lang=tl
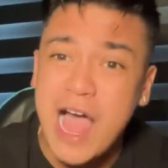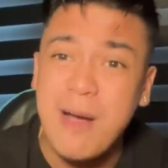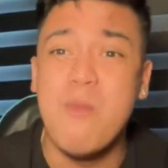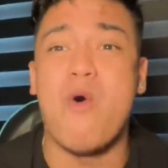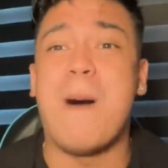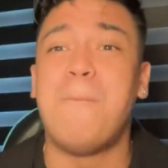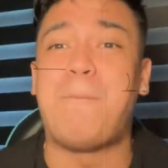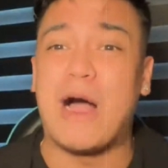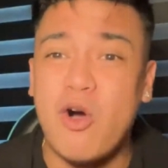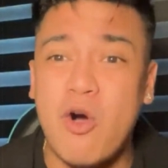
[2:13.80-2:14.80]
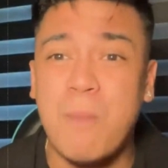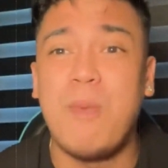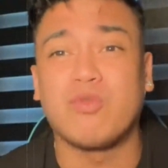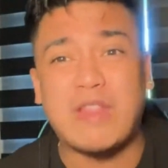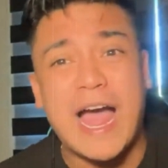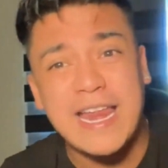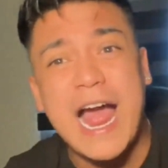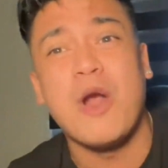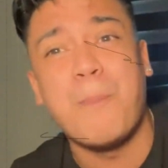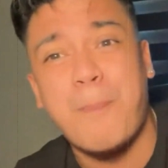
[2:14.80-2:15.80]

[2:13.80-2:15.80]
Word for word: ay mukhang manok na may tato. Ano